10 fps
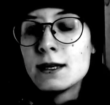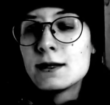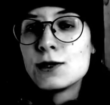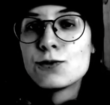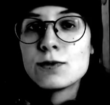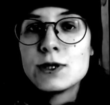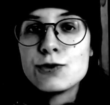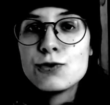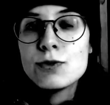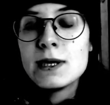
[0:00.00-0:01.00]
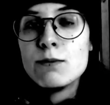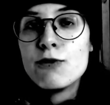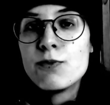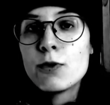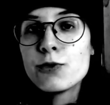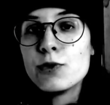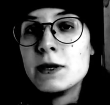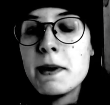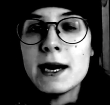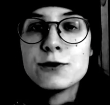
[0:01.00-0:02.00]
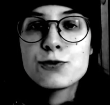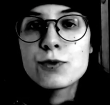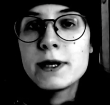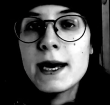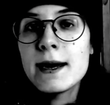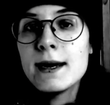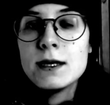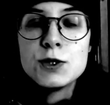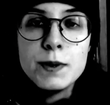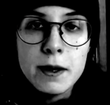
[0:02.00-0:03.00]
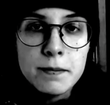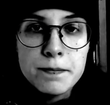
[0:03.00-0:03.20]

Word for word: qui sont issues des mouvements de libération gays et lesbiens.